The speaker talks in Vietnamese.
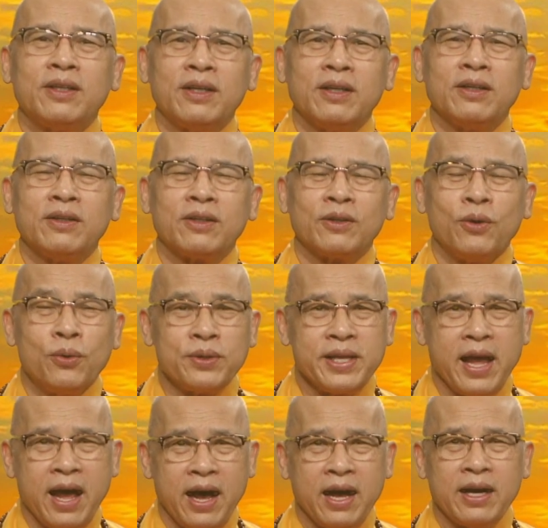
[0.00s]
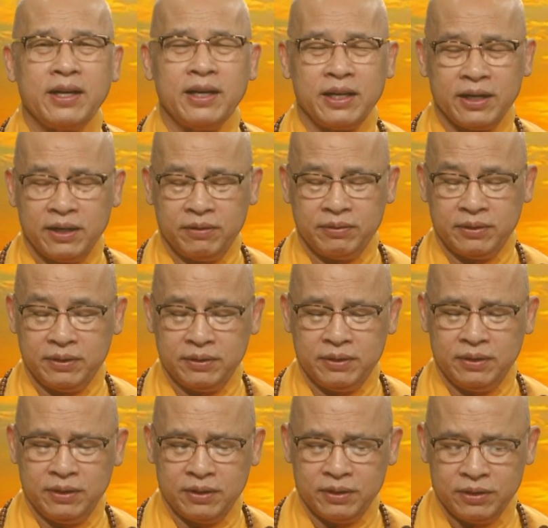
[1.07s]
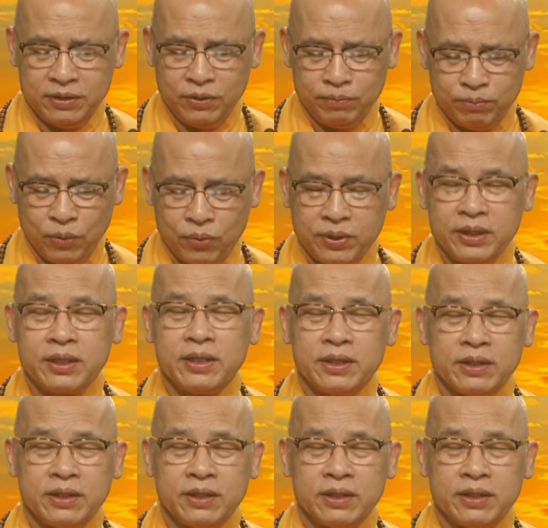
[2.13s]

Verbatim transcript: à, ngôi nhà hay là ở một cái